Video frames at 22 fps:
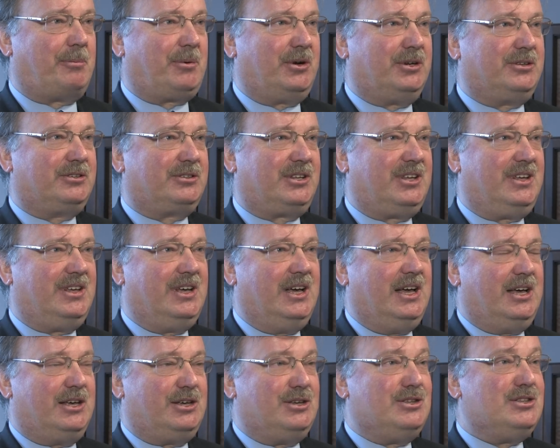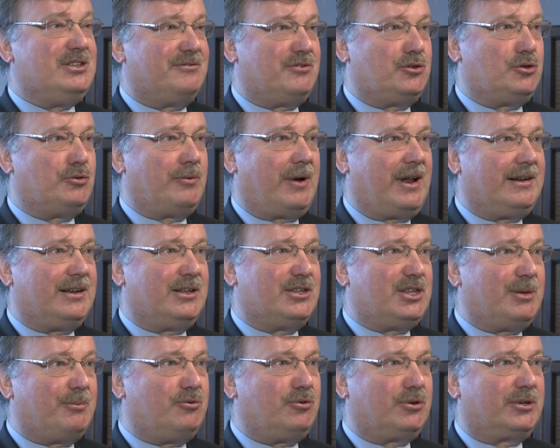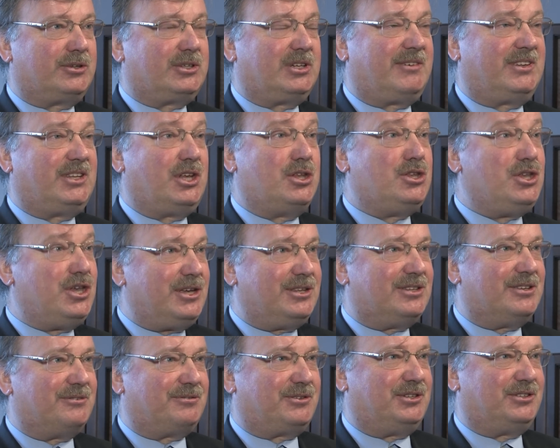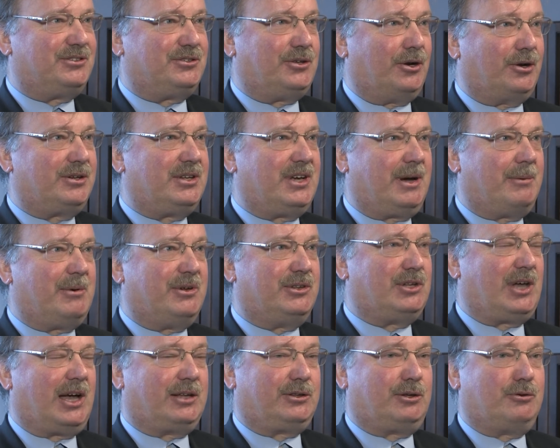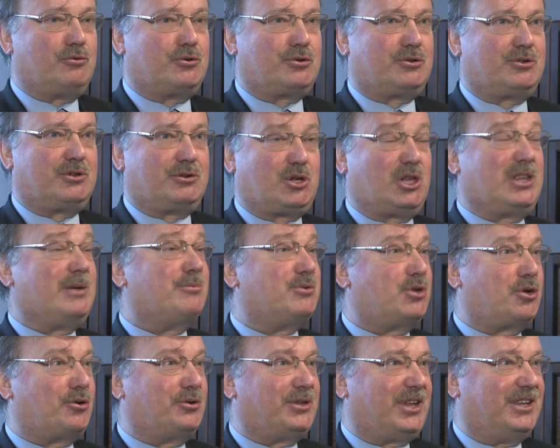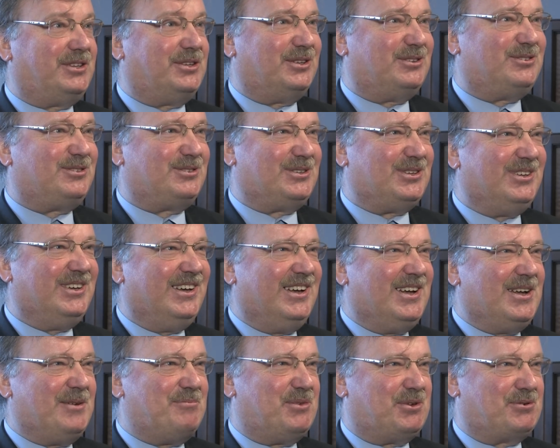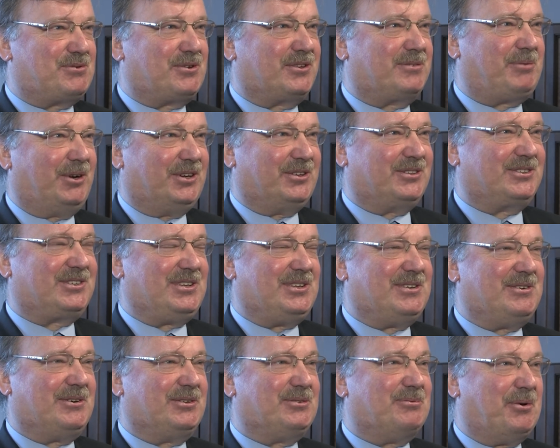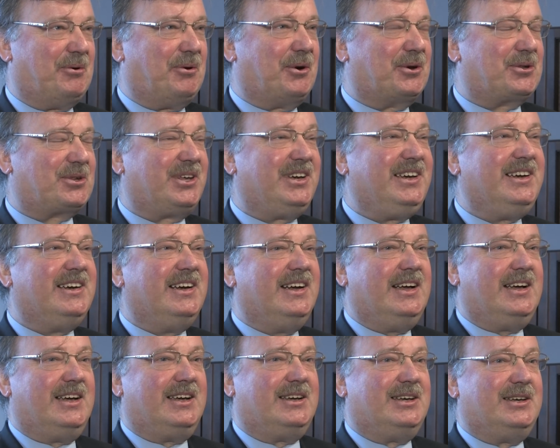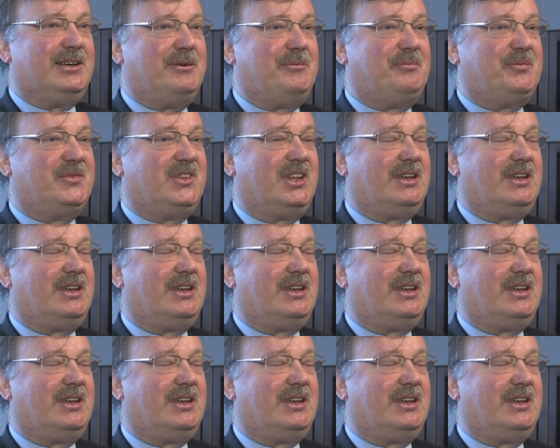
Polski indywidualne nie były rozgrywane nigdy w historii, a to już 70 edycji Mistrzostw Polski odbyło się, y,